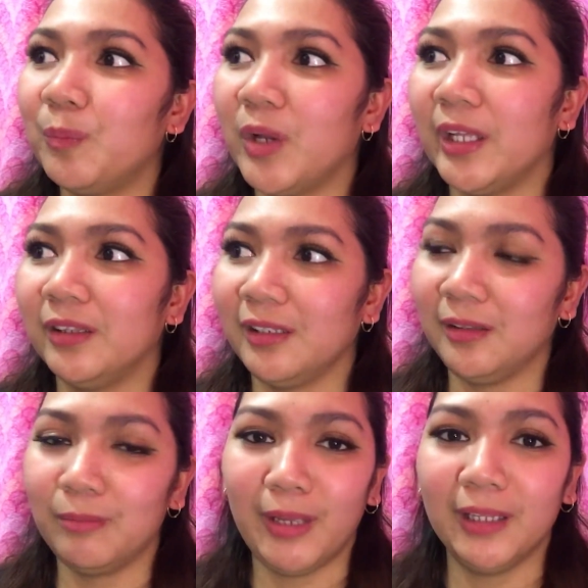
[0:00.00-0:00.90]
mga
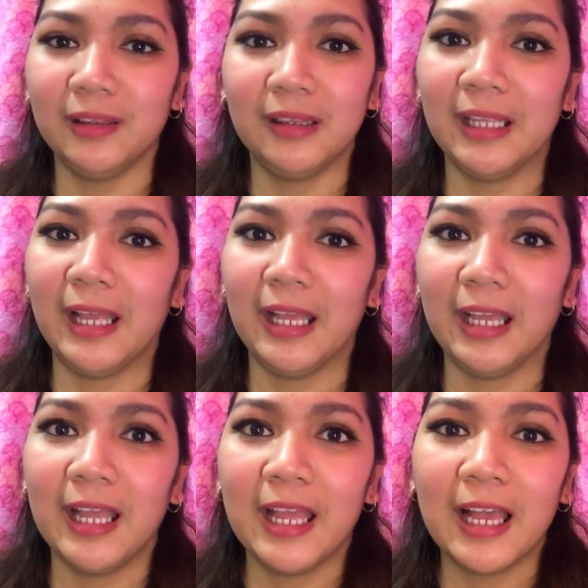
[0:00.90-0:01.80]
treatment na
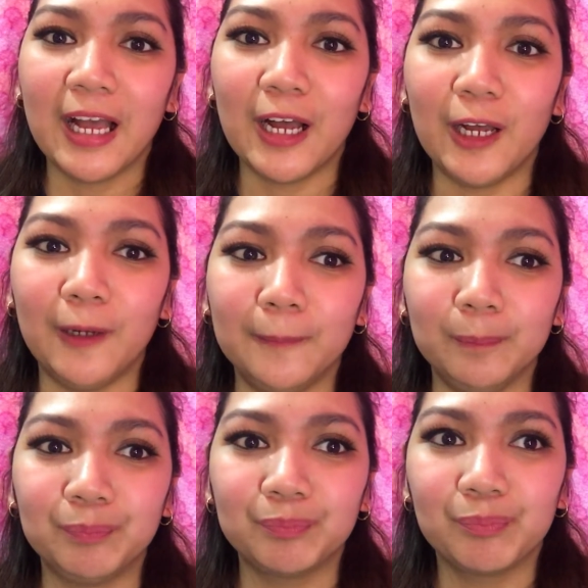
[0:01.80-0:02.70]
um,